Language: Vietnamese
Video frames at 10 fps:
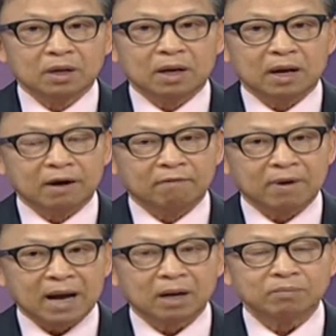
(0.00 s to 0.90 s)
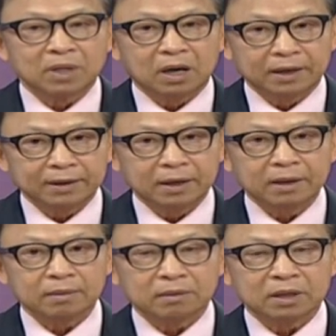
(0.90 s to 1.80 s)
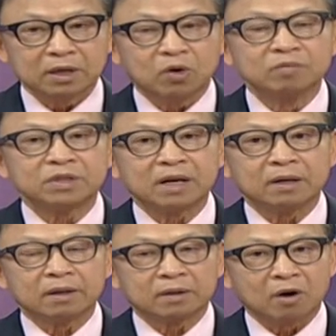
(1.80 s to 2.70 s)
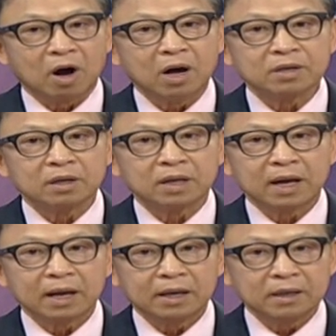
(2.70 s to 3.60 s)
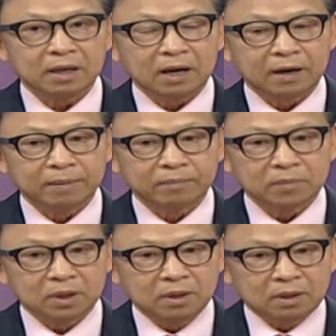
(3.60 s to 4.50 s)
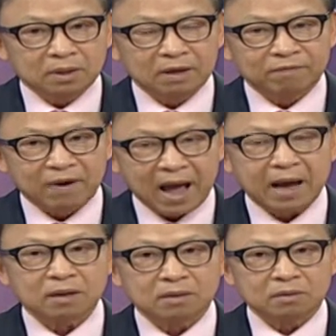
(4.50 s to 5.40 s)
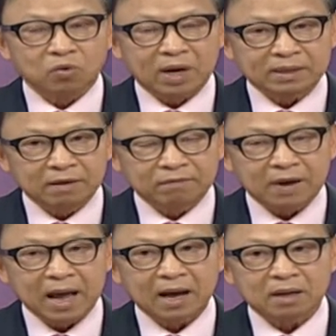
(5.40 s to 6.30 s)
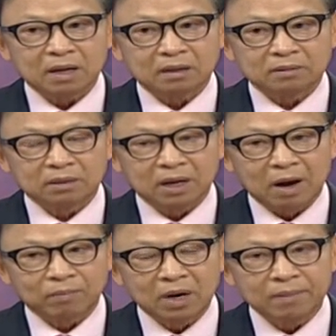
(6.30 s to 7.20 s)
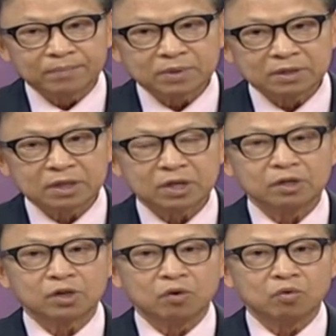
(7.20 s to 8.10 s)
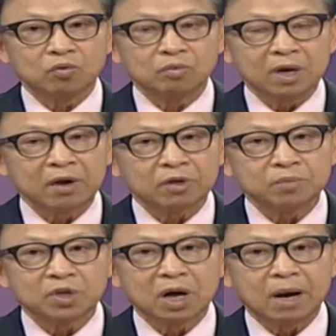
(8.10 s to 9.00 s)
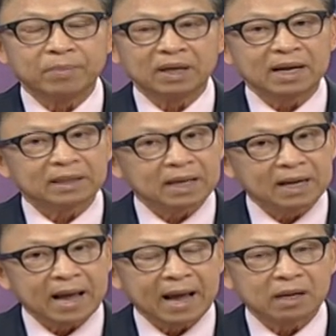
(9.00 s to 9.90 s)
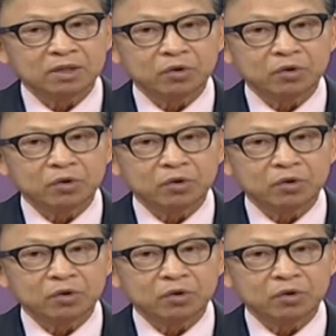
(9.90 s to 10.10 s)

à, và đồng thời đó thì cũng sẽ có những cái à, tiền phạt ngoài tiền phạt học lớp sẽ sẽ sẽ rượu nếu trong trường hợp mình gây ra tai nạn nhiều